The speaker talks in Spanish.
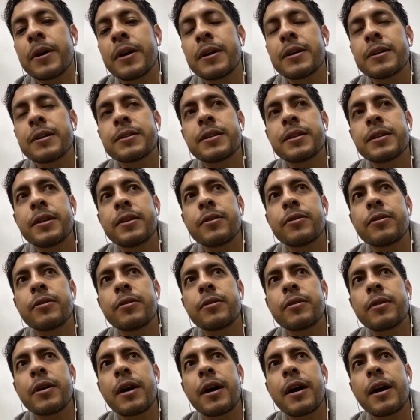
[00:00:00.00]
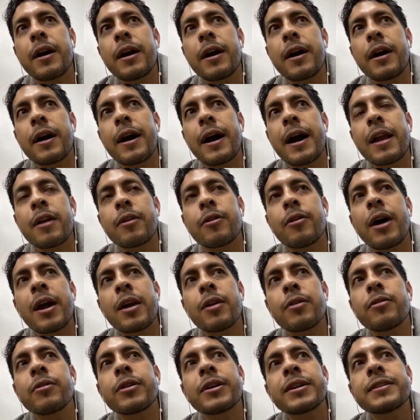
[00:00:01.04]
sino
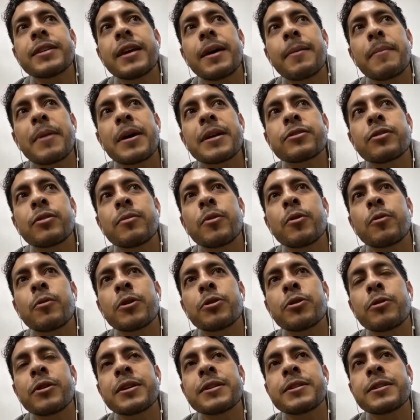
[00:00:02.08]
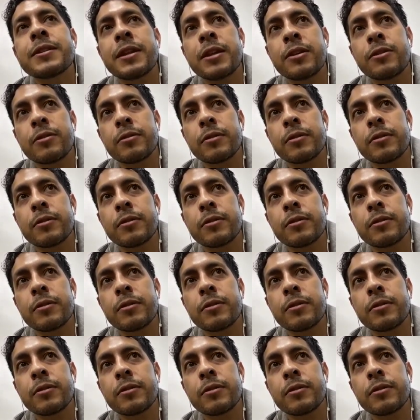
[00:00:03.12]
algo, que sea más como cuando eres niño.